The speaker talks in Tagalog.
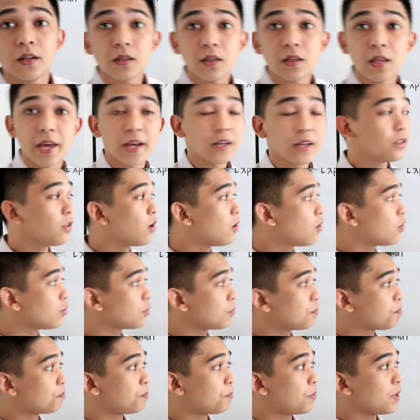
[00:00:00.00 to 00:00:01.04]
Take
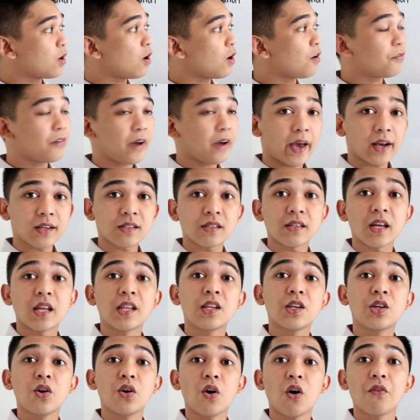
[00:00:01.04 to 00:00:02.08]
note, p of x
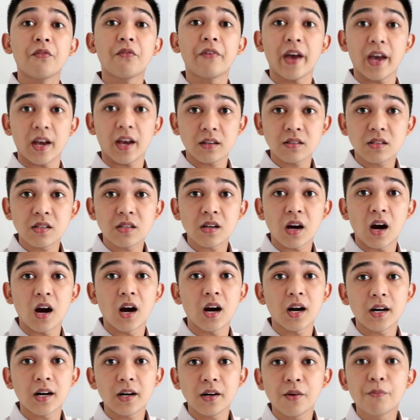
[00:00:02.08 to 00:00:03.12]
and q of x
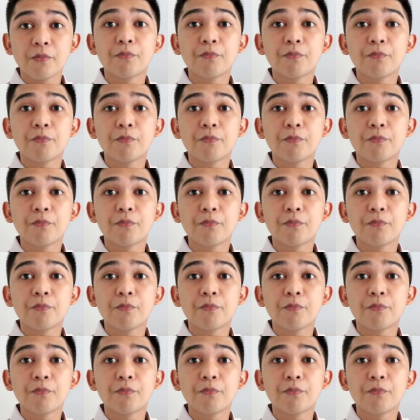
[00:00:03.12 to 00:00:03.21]
are